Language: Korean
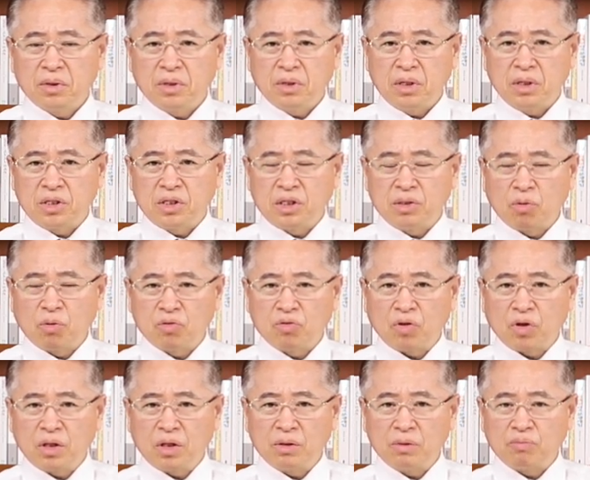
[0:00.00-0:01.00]
이
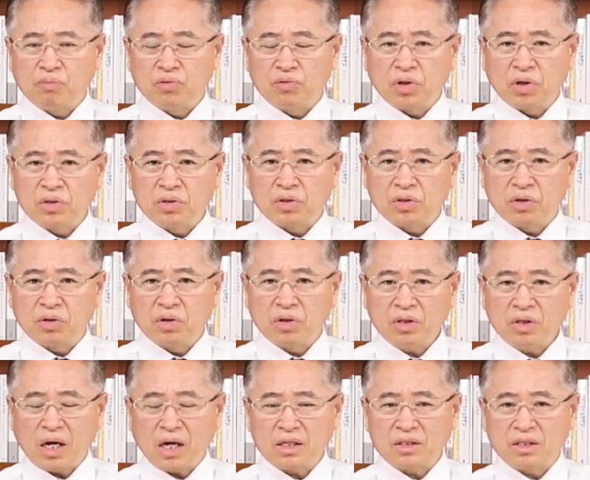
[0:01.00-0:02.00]
지목된
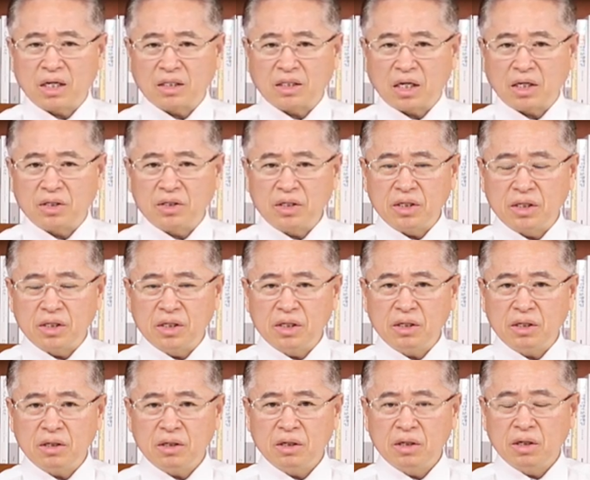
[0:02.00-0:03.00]
부정선거
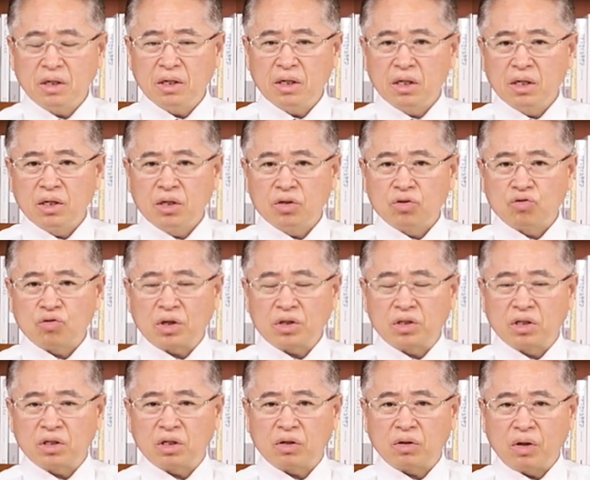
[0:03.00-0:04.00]
당사자들이
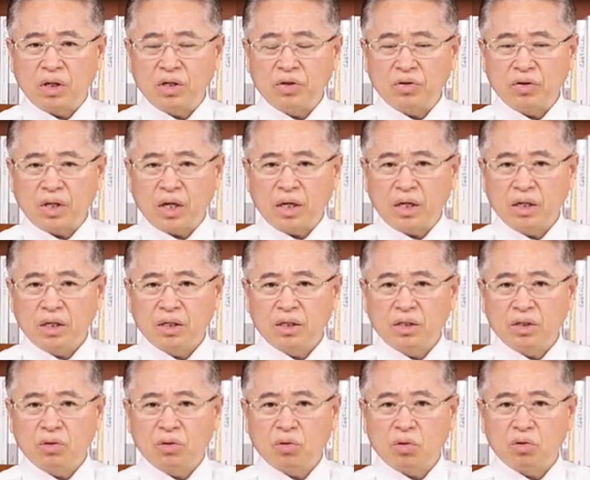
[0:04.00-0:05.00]
중앙선거관리위원회
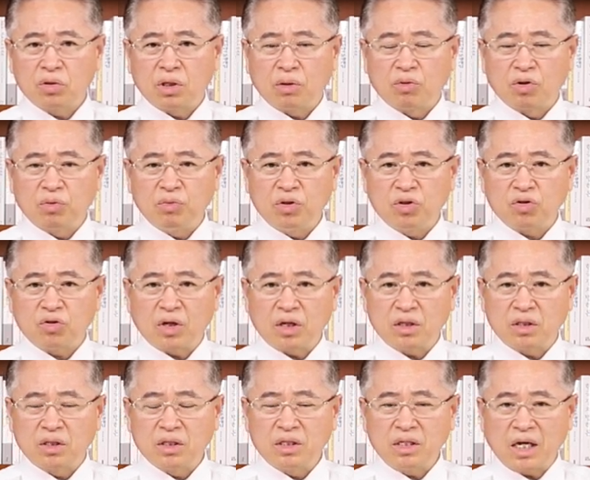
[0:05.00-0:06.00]
그리고
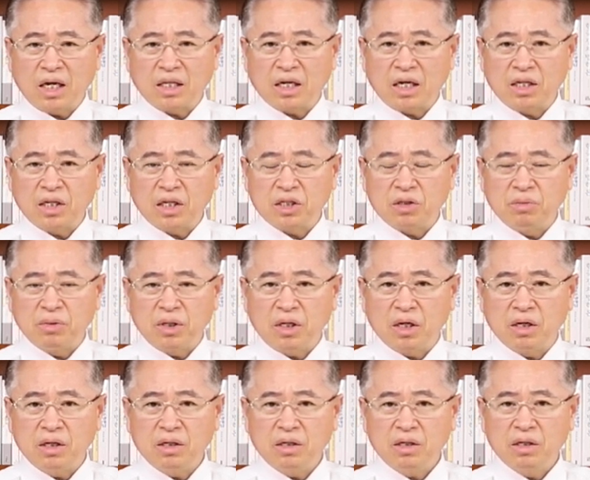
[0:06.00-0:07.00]
더불어민주당 등 야당
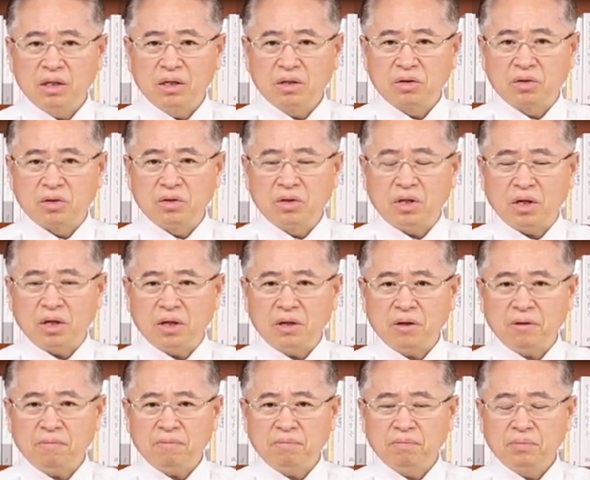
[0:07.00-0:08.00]
아니겠습니까?
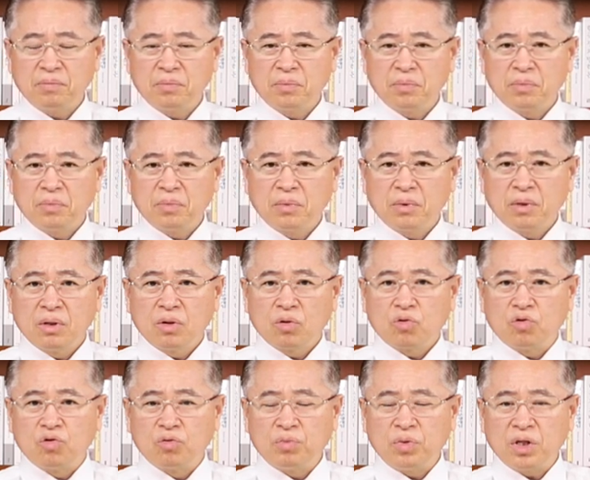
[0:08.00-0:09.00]
그런데
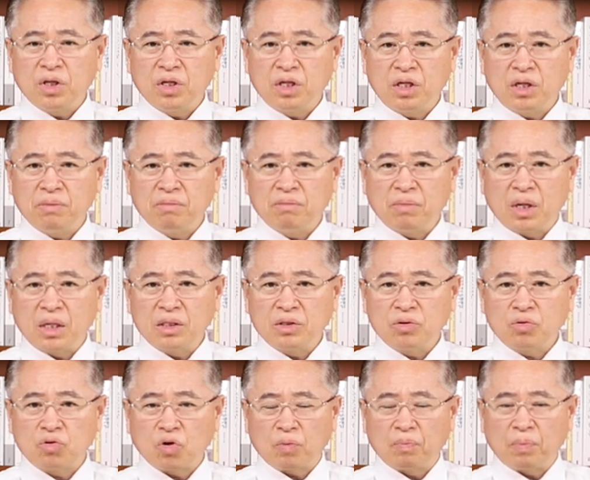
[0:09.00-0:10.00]

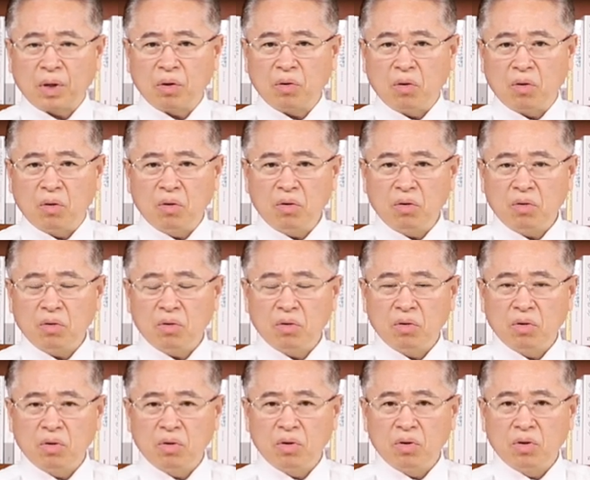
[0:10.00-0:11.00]
국민의힘만 쏙
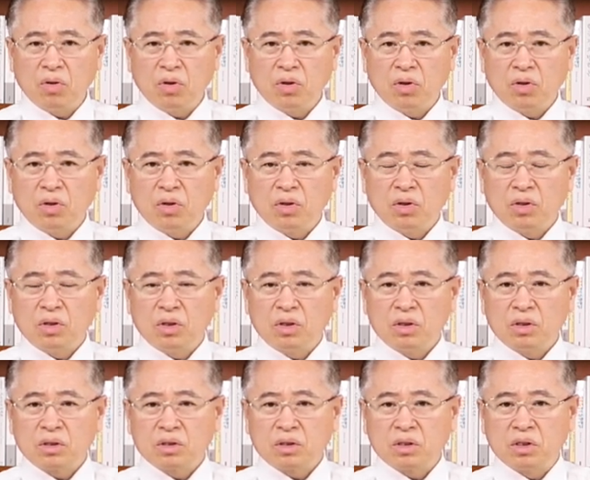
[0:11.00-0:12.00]
빼고
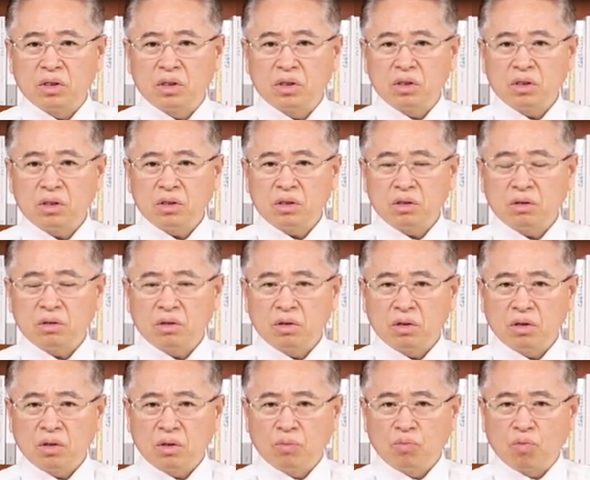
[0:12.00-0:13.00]
그
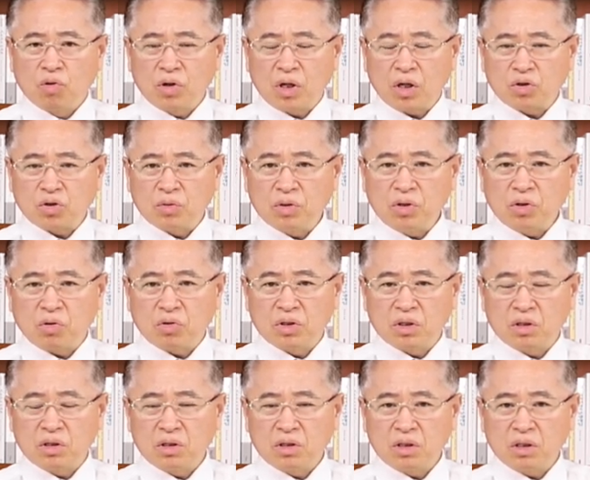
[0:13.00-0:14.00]
뭔가 좀
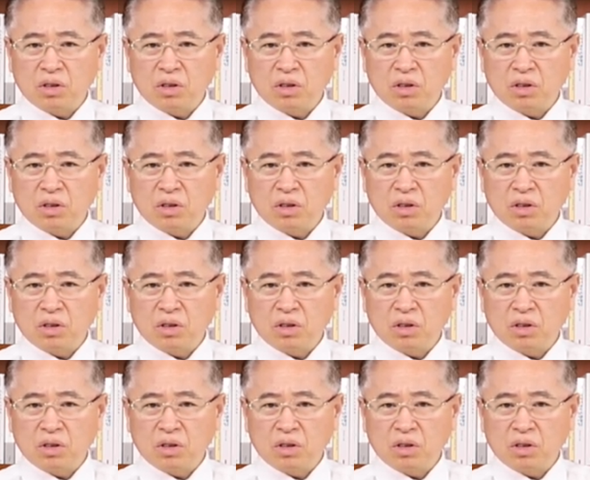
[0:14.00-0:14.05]
의혹